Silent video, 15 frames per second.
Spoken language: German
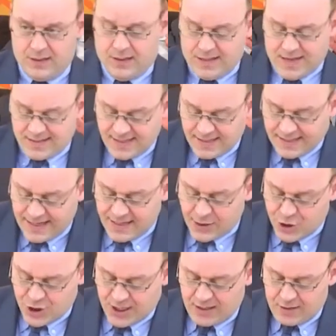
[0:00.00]
Das in Rede
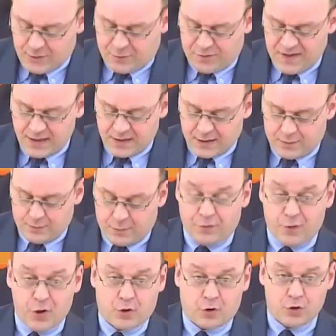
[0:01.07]
stehende vierte
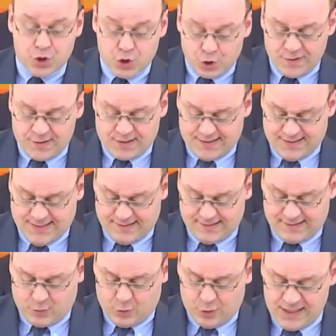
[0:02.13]

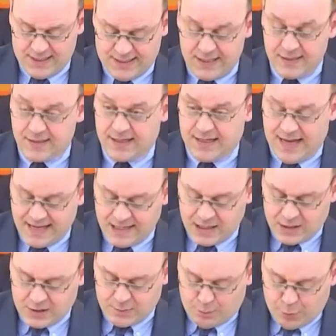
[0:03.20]
Bevölkerungsschutzgesetz kollidiert in
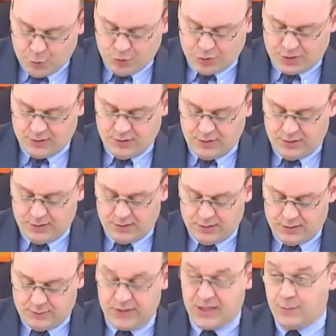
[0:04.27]
etlichen Punkten
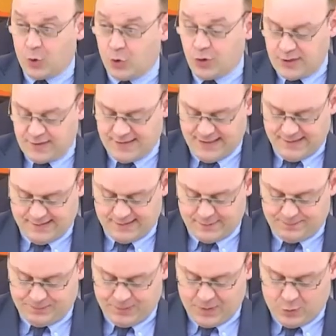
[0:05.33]
mit dem Grundgesetz.
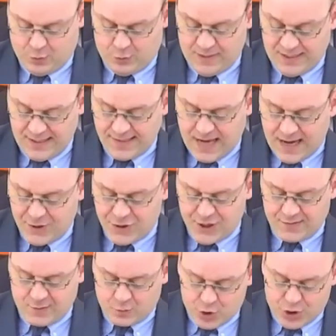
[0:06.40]
Und mit dieser
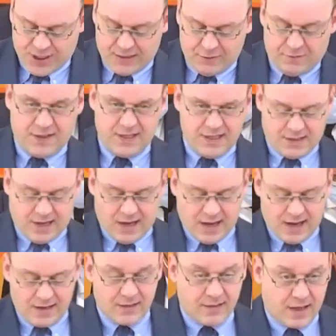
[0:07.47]
Einschätzung stehen wir nicht
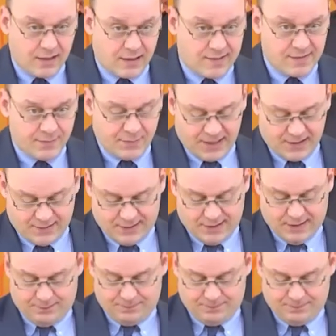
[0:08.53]
alleine da, ganz im Gegenteil.